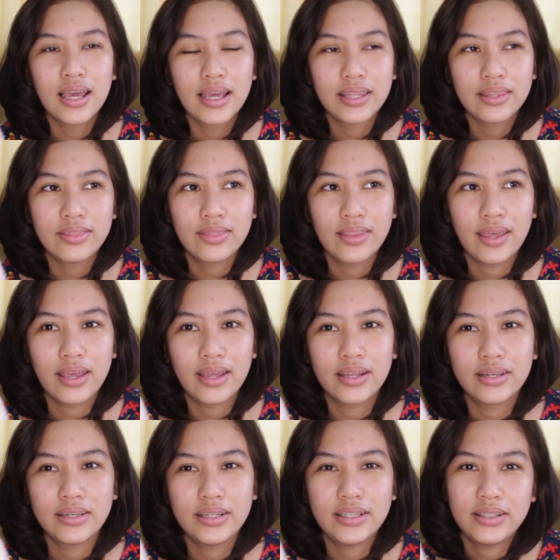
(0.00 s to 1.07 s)
and
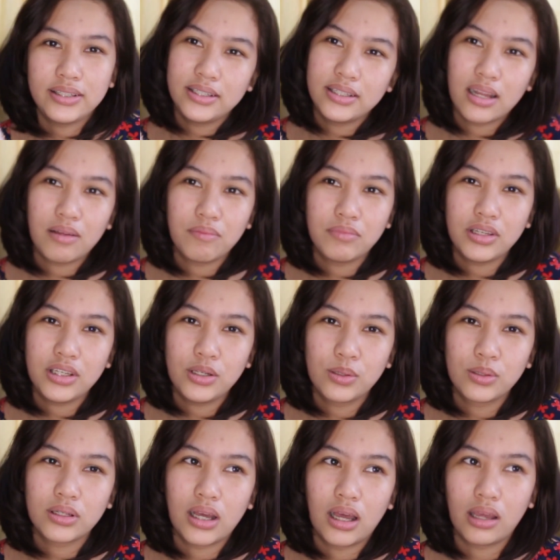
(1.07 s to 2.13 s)
then, hindi namin
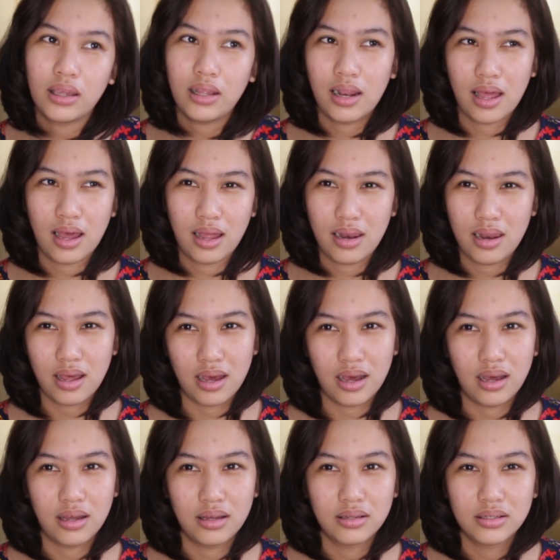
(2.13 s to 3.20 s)
yun kakilala.